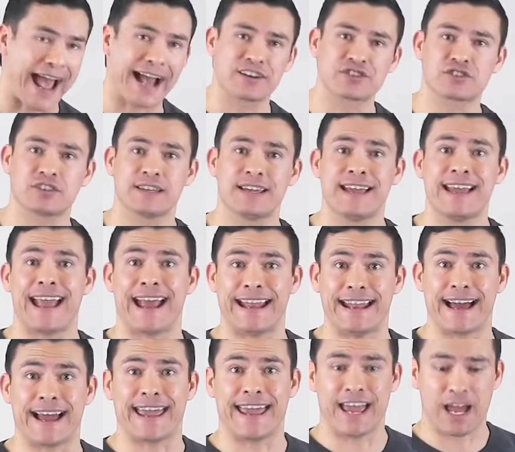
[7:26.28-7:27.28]
как раз и в
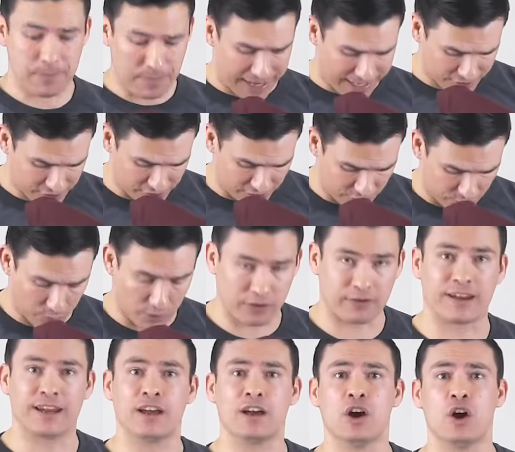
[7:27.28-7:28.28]
ботинках от G. L.
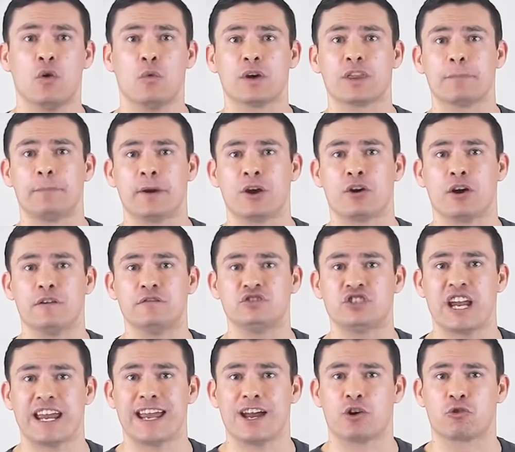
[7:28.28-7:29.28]
Rocha.
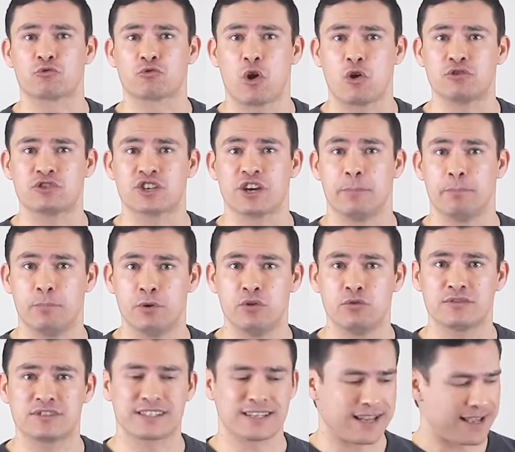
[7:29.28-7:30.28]
Так что
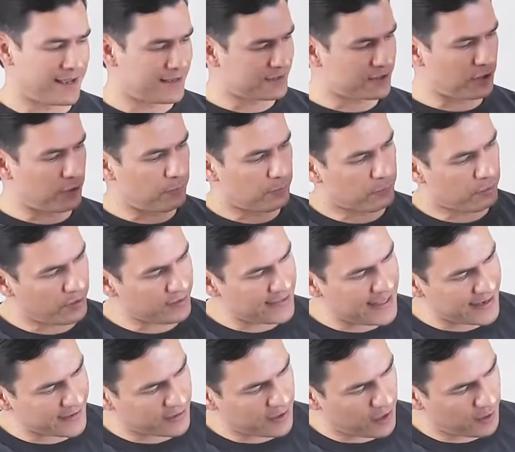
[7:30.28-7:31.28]
это рабочая
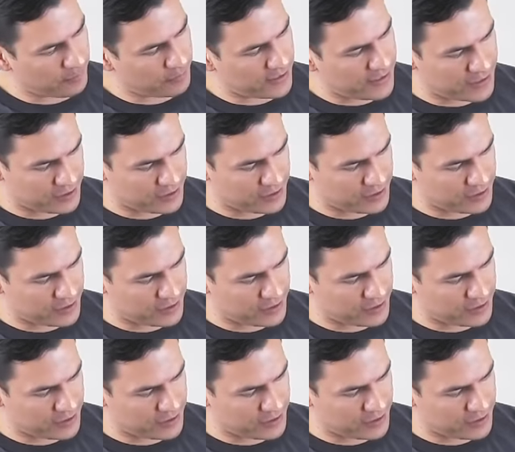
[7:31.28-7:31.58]
комбинация.